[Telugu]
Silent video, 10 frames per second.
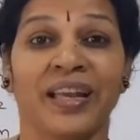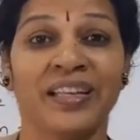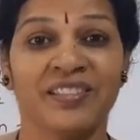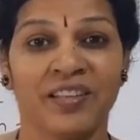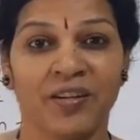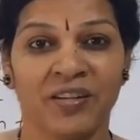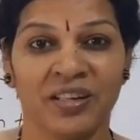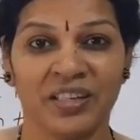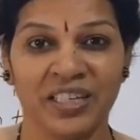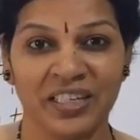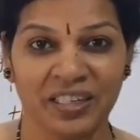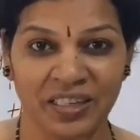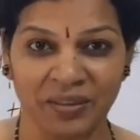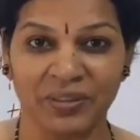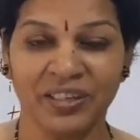థ్యాంక్స్ అలాట్
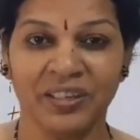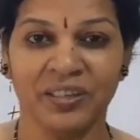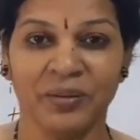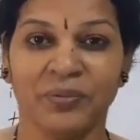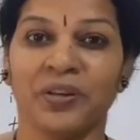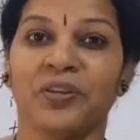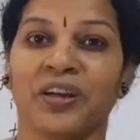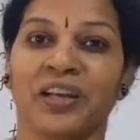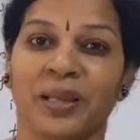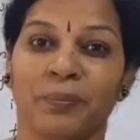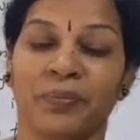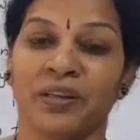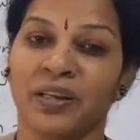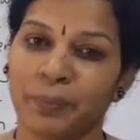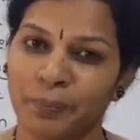డియర్ రవి ఫర్ యువర్ హెల్ప్
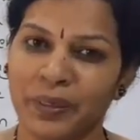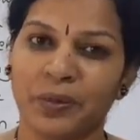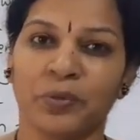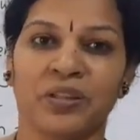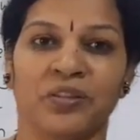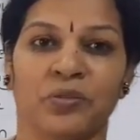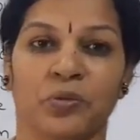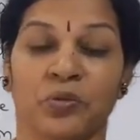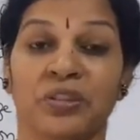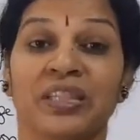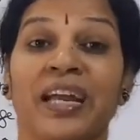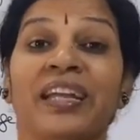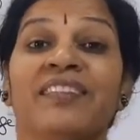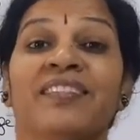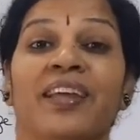పేరు కూడా తీసుకోవచ్చు
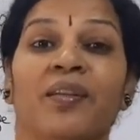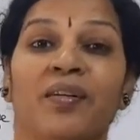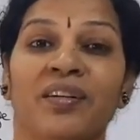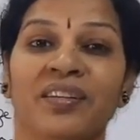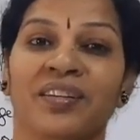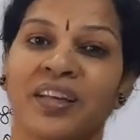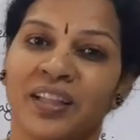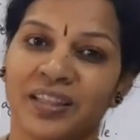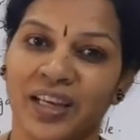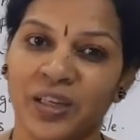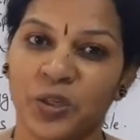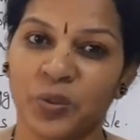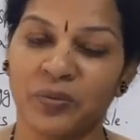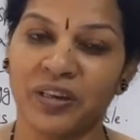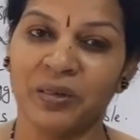థ్యాంక్స్ అలాట్ థ్యాంక్
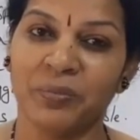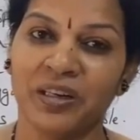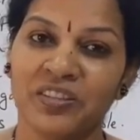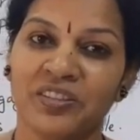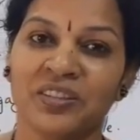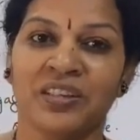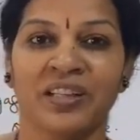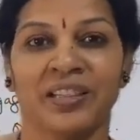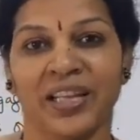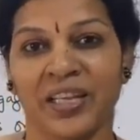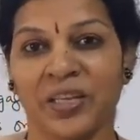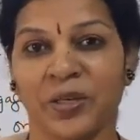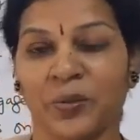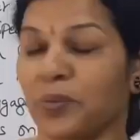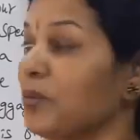యూ వెరీ మచ్ థ్యాంక్
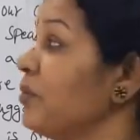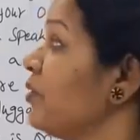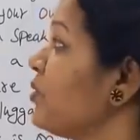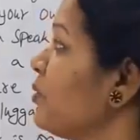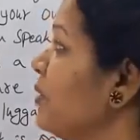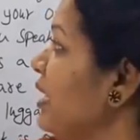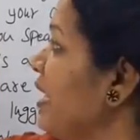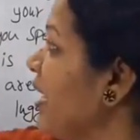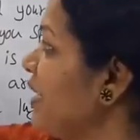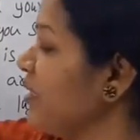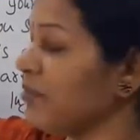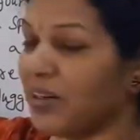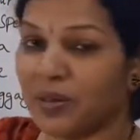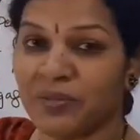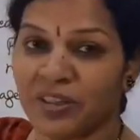యూ సో ఇలాంటి
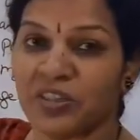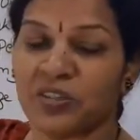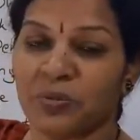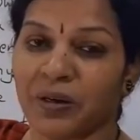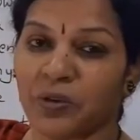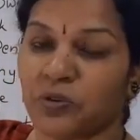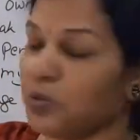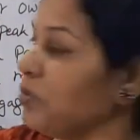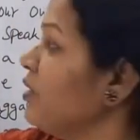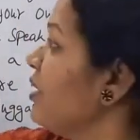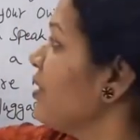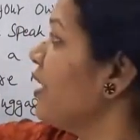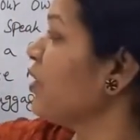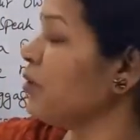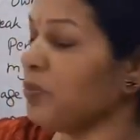వర్డ్స్ వాడచ్చు
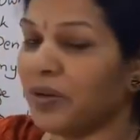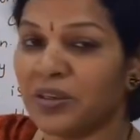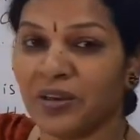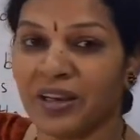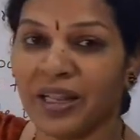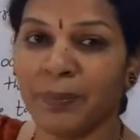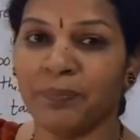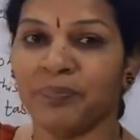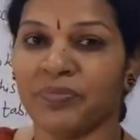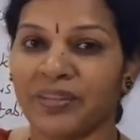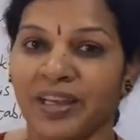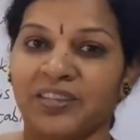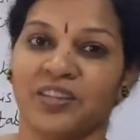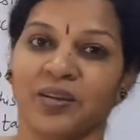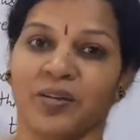థ్యాంక్ యూ ఫర్ యువర్ హెల్ప్
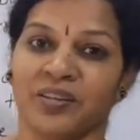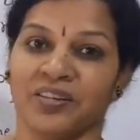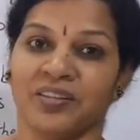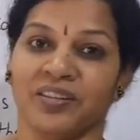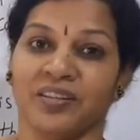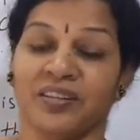థ్యాంక్స్ అలాట్